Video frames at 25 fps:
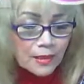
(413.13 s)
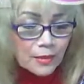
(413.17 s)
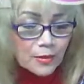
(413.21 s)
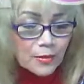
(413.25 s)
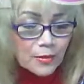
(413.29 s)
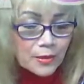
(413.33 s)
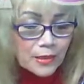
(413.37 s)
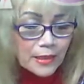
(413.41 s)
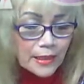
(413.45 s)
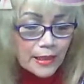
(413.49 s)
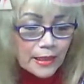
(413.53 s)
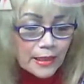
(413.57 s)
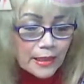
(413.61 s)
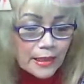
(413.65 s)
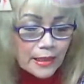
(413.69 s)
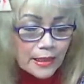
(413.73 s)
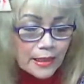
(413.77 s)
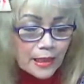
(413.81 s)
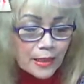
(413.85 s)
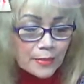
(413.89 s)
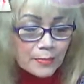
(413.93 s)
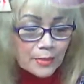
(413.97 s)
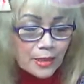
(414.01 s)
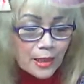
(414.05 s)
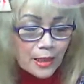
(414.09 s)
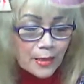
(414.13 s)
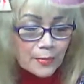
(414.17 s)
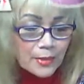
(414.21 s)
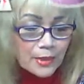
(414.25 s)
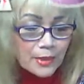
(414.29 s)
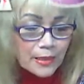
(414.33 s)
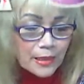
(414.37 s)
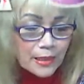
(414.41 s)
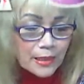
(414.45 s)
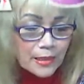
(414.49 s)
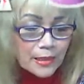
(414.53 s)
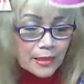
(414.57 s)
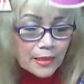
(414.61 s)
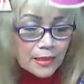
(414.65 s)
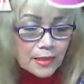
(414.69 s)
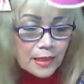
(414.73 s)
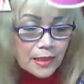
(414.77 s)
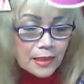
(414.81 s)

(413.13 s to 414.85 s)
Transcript: Okay, I'm coming, darling.